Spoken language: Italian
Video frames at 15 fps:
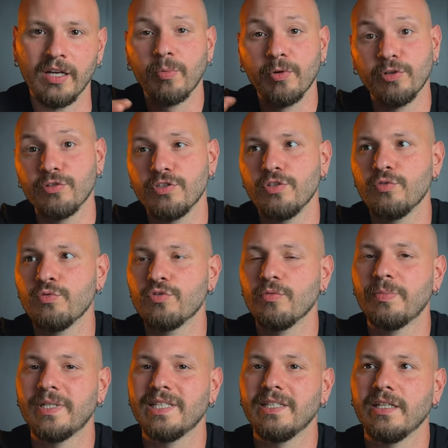Poi così, giusto
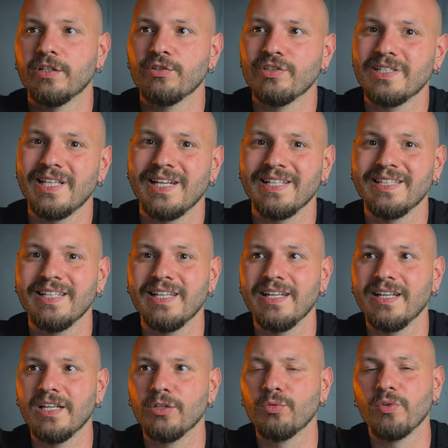per dire, considerate che
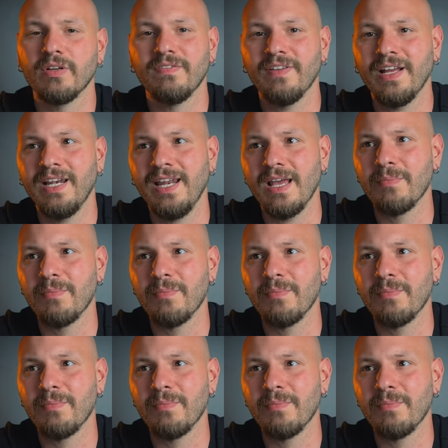la Tour Eiffel è